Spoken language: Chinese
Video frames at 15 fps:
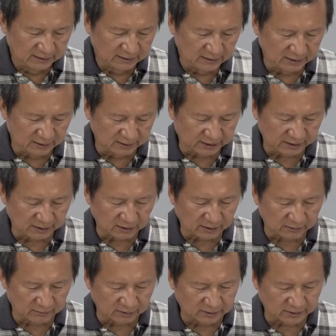那切割
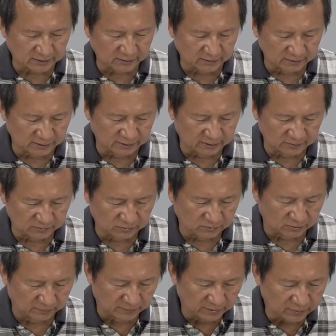好了之后呢，
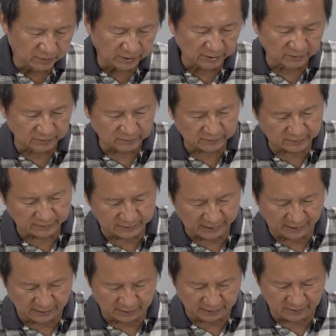我们会有
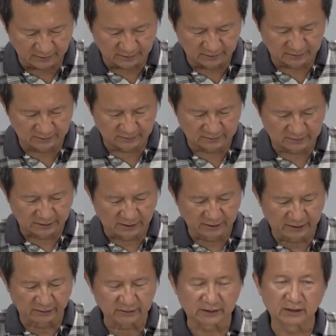两个长
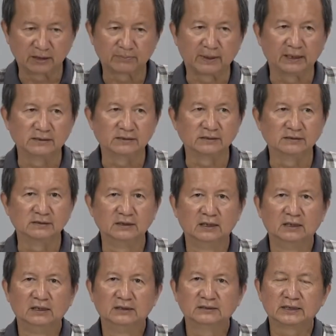条形的板子。
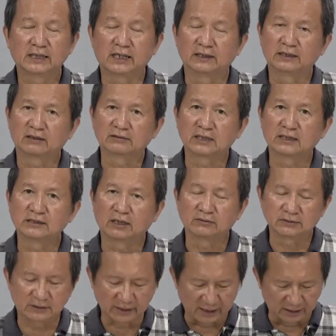这两条长条，
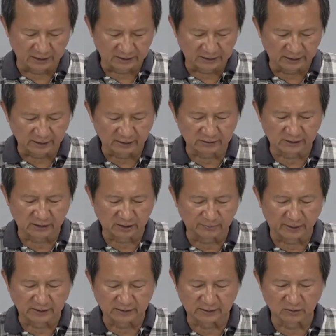这两个长条形的
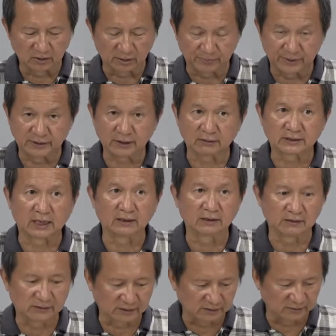板子的话，比较长
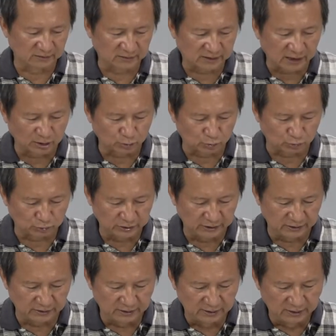的是上主
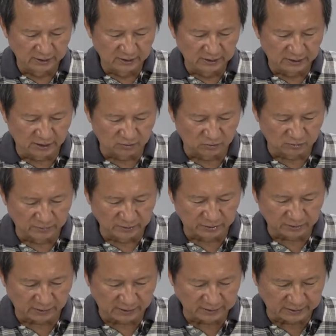翼。那我们
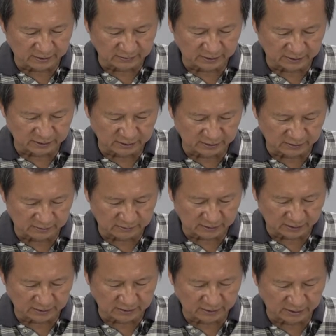就按照它的
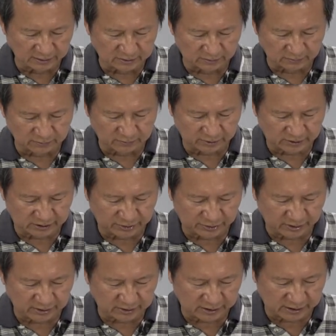它的那种
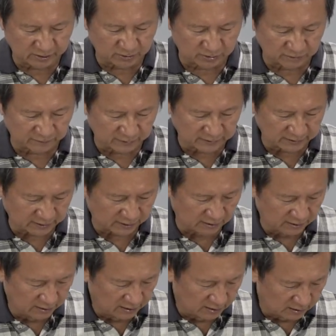切切口的方向，
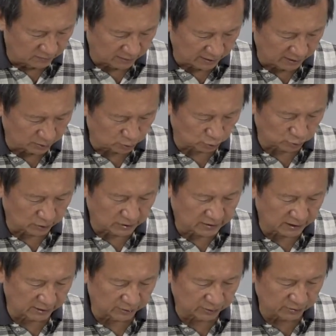把它组装
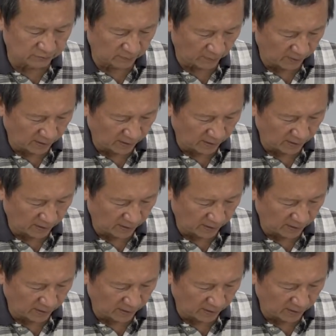上去。